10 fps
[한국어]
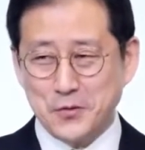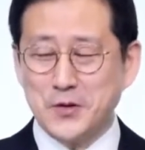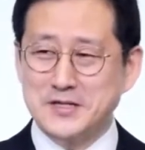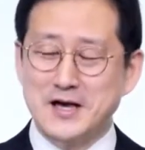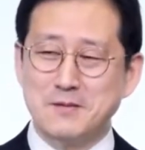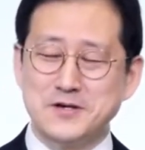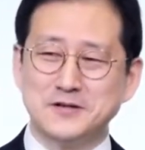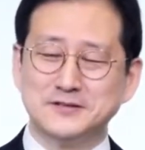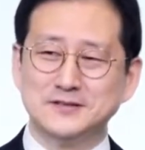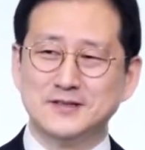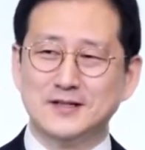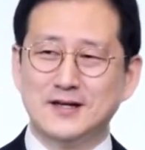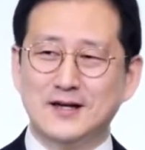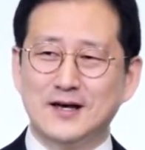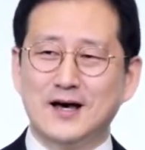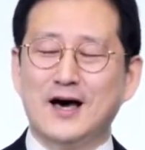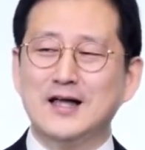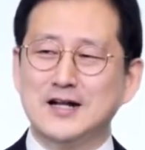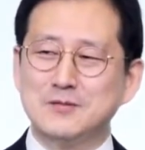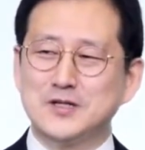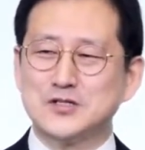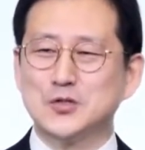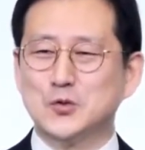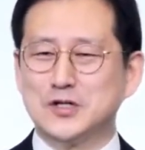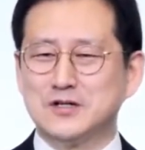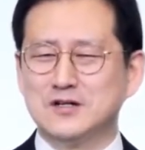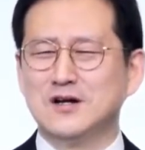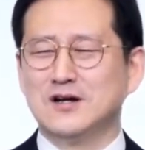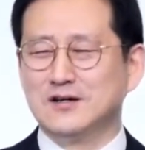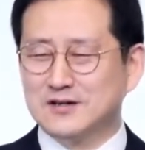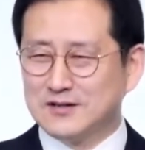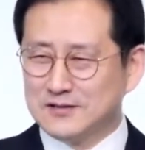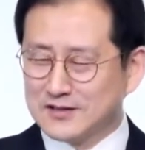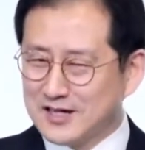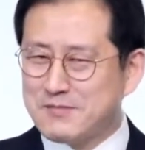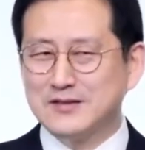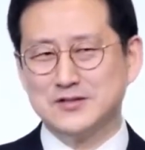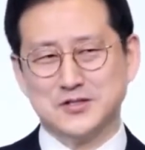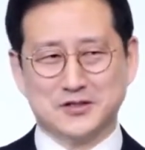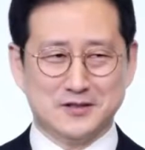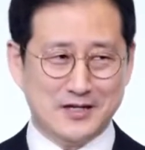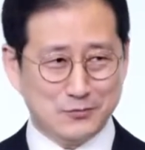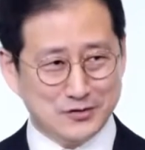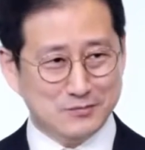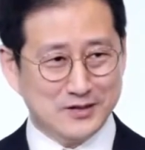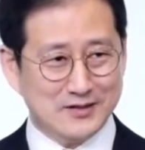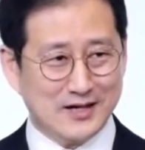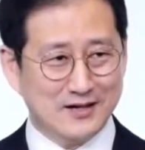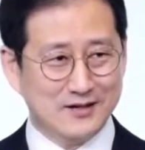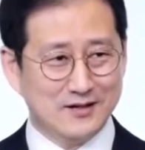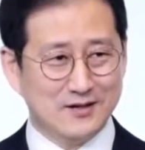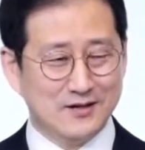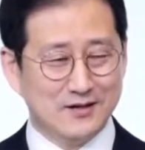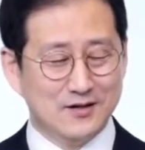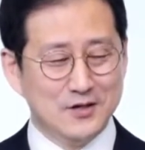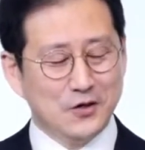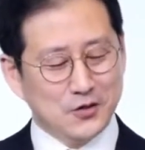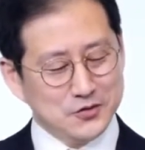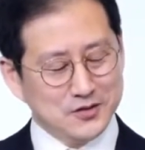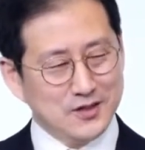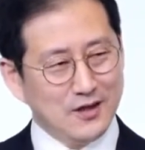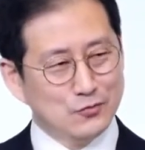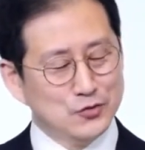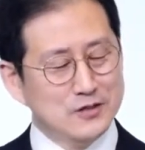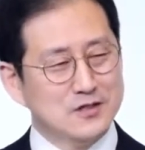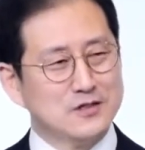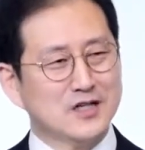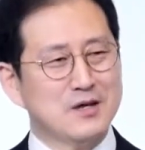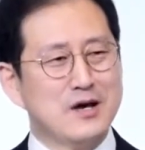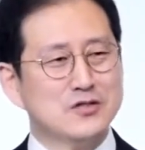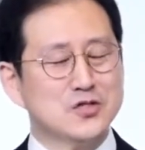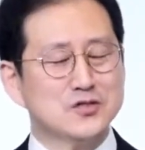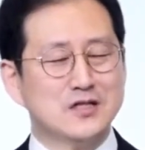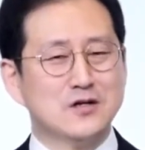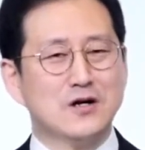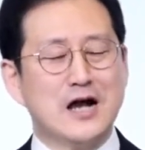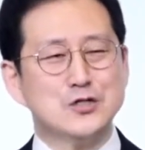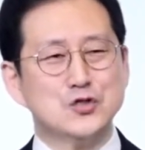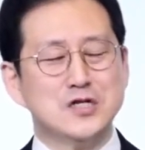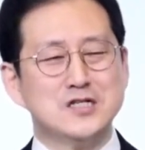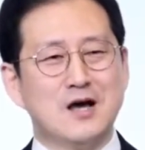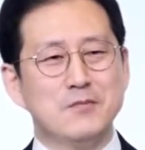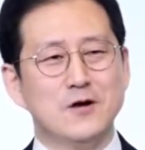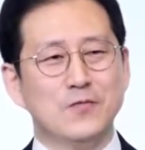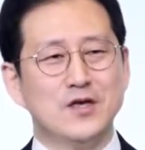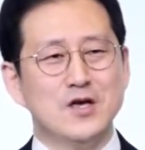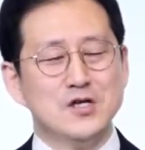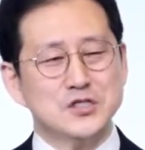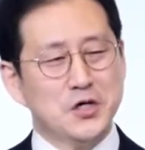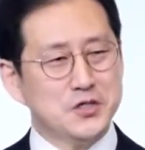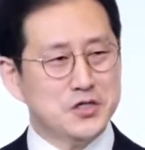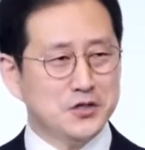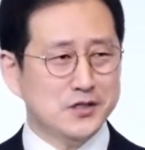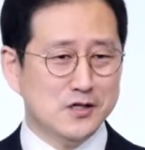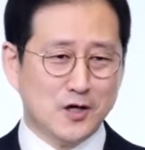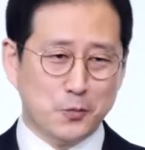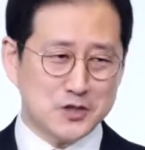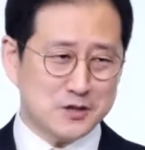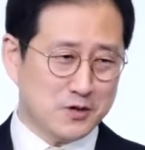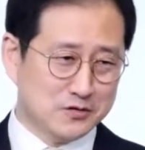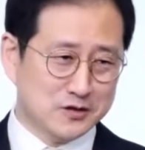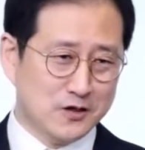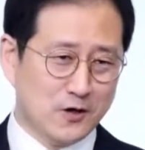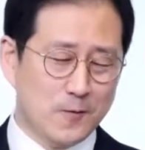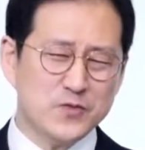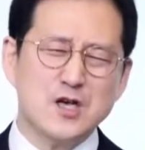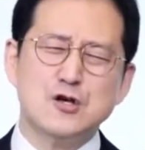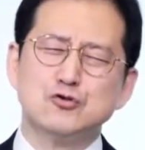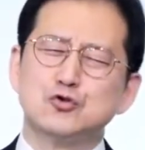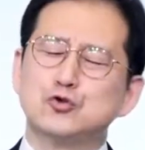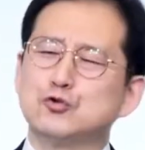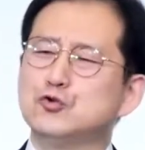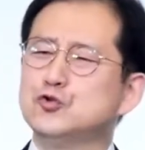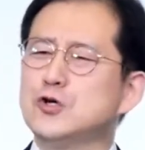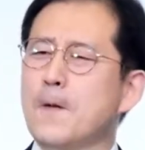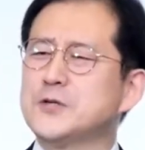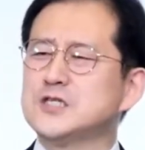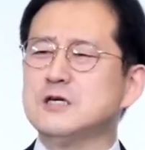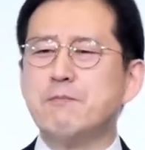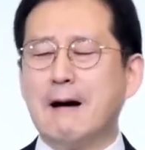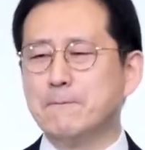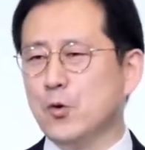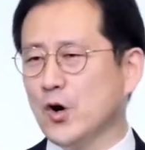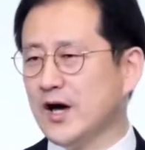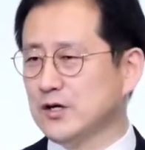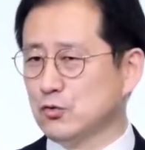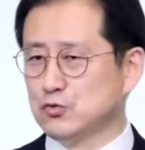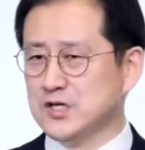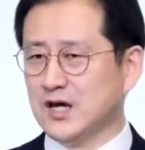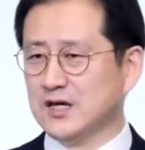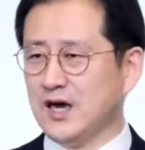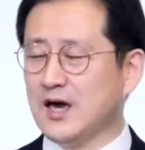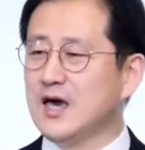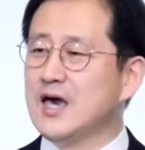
왜냐하면 하나님께서 우리를 그렇게 만드셨기 때문입니다. 어떻게 우리를 그렇게 만드셨다는 걸 알 수 있냐면 성경을 읽어 보시면은요. 수없이 반복하여 우리에게